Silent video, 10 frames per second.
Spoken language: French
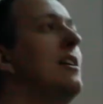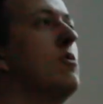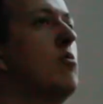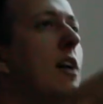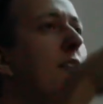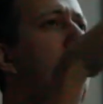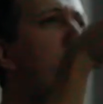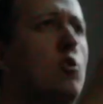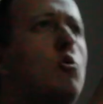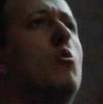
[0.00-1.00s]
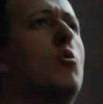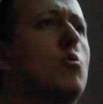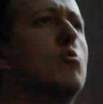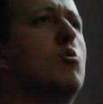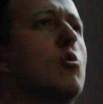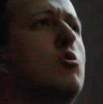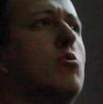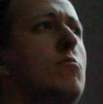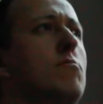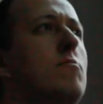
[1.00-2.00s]
de la photo
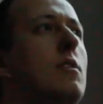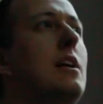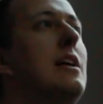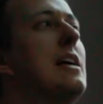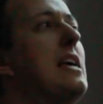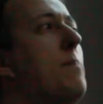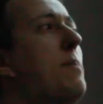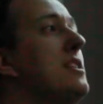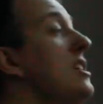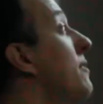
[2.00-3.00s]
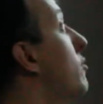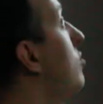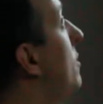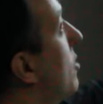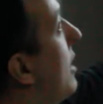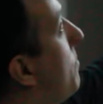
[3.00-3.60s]
et à partir éventuellement de la